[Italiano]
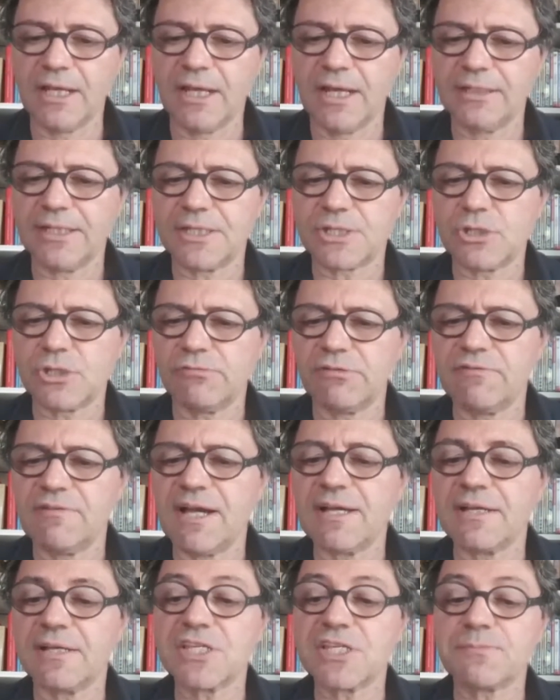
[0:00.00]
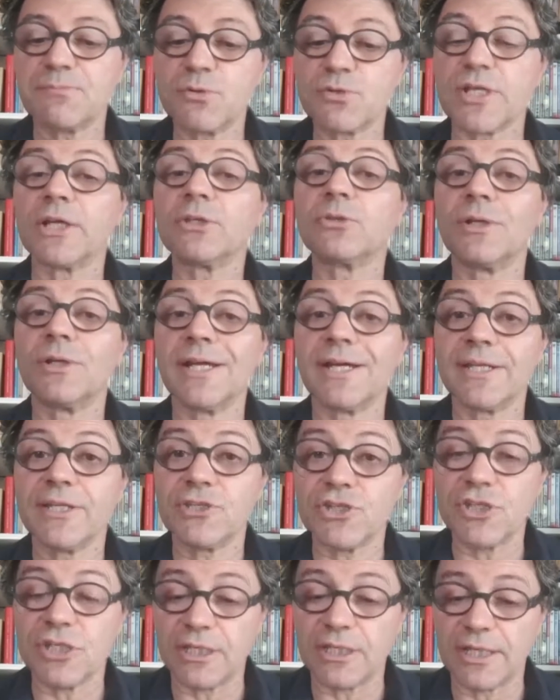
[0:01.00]
adesso aveva anche sposato la
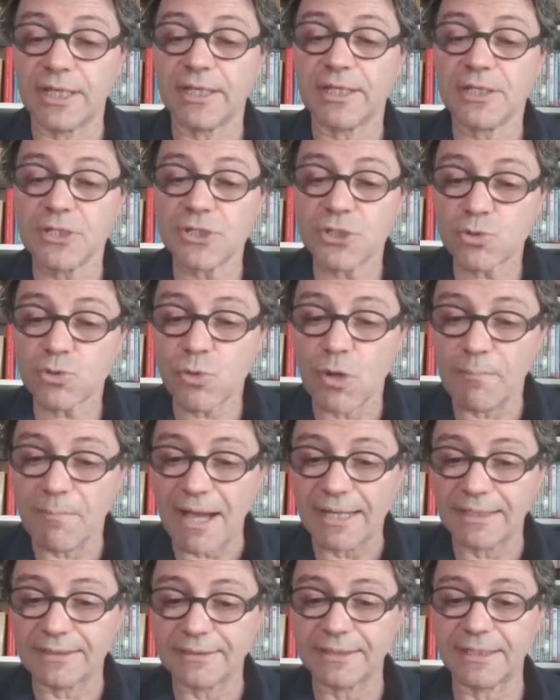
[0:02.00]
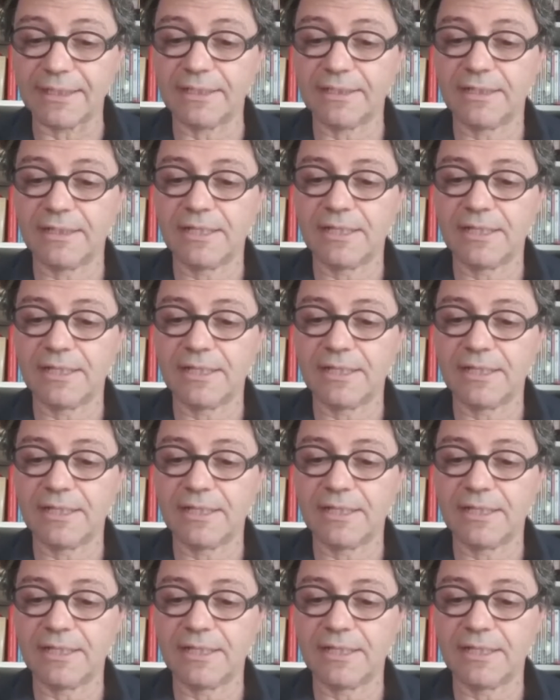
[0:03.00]
regina, sua madre,